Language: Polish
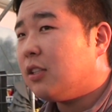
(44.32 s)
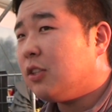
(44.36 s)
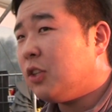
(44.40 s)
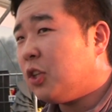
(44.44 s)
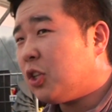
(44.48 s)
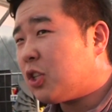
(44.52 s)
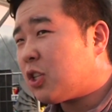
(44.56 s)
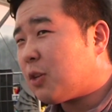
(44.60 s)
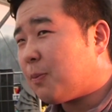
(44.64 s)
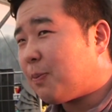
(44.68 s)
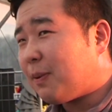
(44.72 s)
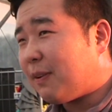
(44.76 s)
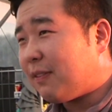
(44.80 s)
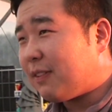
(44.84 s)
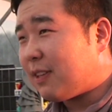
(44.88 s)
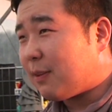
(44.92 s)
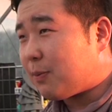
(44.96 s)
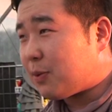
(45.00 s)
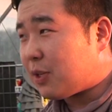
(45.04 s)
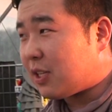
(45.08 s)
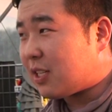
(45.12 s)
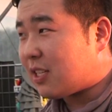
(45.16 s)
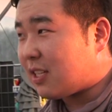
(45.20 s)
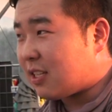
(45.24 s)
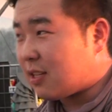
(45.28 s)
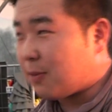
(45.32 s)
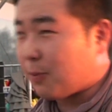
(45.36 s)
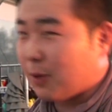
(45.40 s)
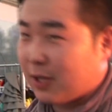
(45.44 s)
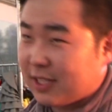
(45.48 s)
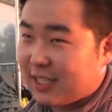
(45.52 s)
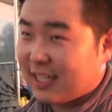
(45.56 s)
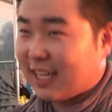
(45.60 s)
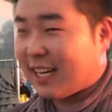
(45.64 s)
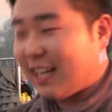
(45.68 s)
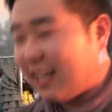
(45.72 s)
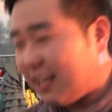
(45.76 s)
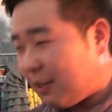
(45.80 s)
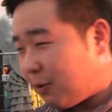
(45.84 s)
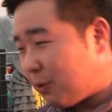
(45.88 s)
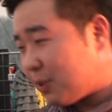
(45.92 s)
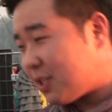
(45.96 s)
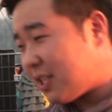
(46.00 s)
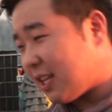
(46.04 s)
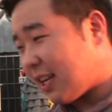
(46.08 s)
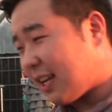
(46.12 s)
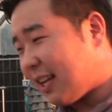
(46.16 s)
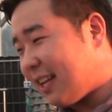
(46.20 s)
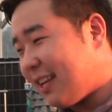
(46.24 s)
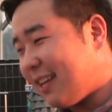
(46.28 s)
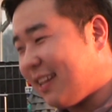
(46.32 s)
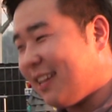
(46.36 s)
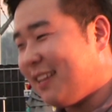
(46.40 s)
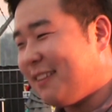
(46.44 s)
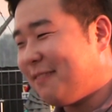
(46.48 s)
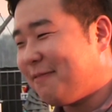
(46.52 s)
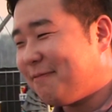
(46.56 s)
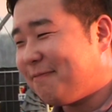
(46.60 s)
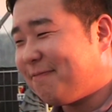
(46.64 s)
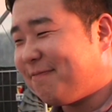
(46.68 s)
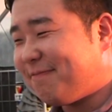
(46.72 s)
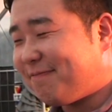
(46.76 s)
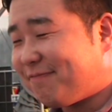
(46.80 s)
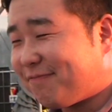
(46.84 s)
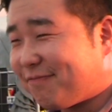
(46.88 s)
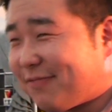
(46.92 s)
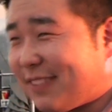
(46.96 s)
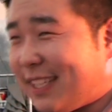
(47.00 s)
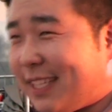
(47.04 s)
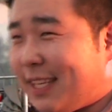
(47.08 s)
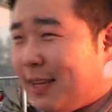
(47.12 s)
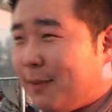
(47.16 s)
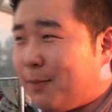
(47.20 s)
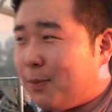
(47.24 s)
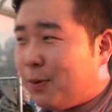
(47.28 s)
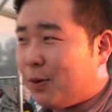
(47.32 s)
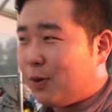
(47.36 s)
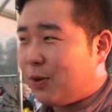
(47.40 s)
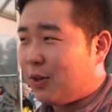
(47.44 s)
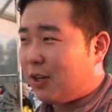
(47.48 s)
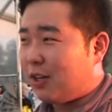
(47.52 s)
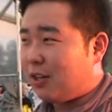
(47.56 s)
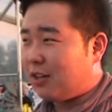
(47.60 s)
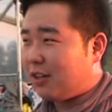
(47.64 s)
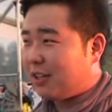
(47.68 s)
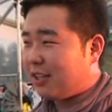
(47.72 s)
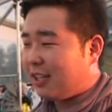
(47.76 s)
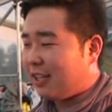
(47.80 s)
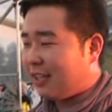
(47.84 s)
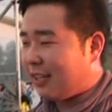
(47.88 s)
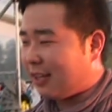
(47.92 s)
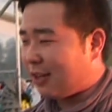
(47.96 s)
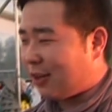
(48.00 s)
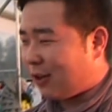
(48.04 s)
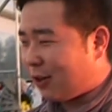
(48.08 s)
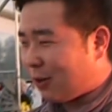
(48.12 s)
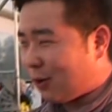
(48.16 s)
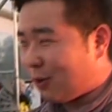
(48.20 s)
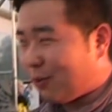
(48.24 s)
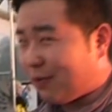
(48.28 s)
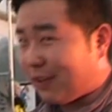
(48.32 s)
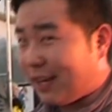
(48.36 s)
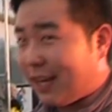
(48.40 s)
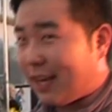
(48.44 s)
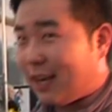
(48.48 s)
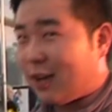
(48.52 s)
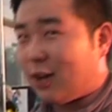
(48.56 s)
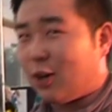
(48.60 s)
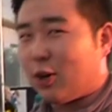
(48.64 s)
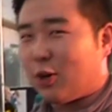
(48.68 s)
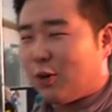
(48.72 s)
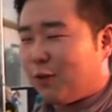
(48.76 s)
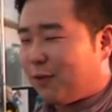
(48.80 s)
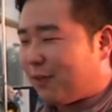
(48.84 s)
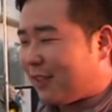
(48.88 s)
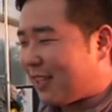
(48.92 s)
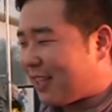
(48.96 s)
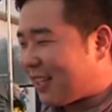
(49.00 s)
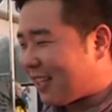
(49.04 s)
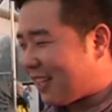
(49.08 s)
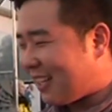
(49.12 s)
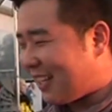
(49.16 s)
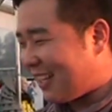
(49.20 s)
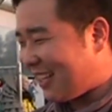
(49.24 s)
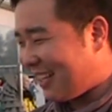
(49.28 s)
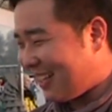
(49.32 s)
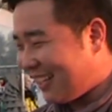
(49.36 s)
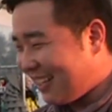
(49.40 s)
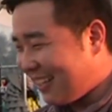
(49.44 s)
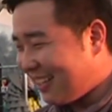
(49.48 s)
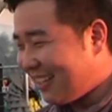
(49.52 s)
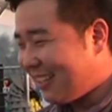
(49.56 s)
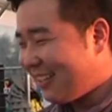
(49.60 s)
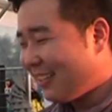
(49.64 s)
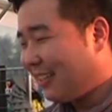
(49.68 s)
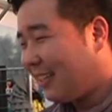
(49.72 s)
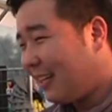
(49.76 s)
No co prawda przyszli szybko, zagrali, uciekli. Nie było inkorów, ankorów i tak dalej.